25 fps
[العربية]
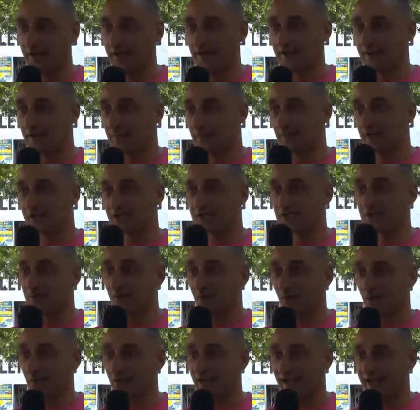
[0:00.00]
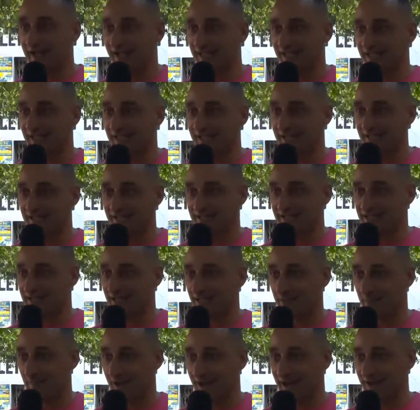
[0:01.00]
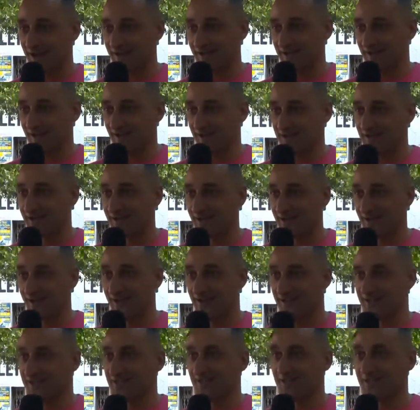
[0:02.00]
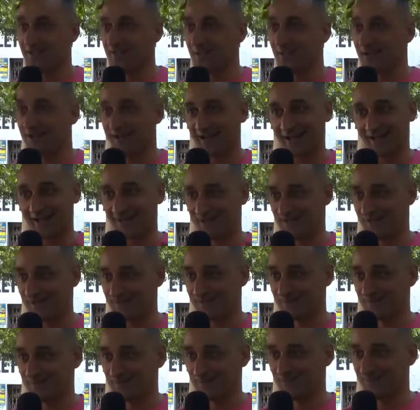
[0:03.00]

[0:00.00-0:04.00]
انا من نجم نقول لك حتى حتى شيء ما حقق حتني ديما ريقت